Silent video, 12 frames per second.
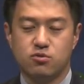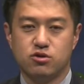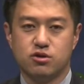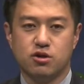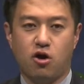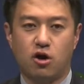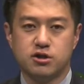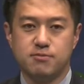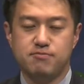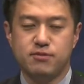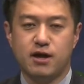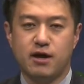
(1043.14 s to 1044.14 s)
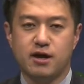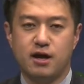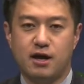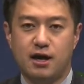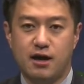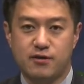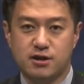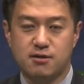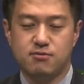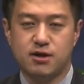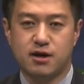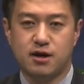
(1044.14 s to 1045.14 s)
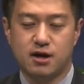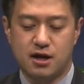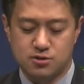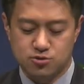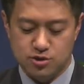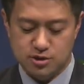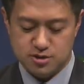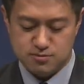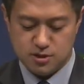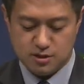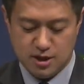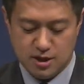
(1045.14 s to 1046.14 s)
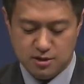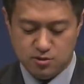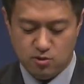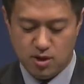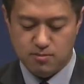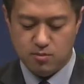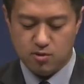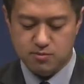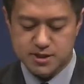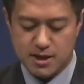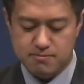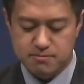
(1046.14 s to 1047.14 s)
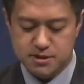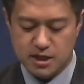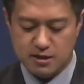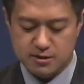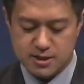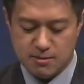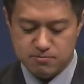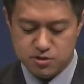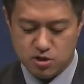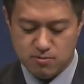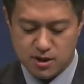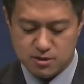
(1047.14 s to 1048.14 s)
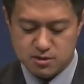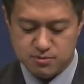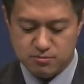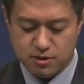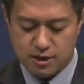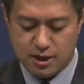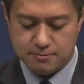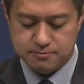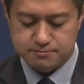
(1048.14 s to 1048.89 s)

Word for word: 여러분, 거듭나야 하나님 나라 갈 수 있습니다. 요한복음 3장 3절 말씀입니다.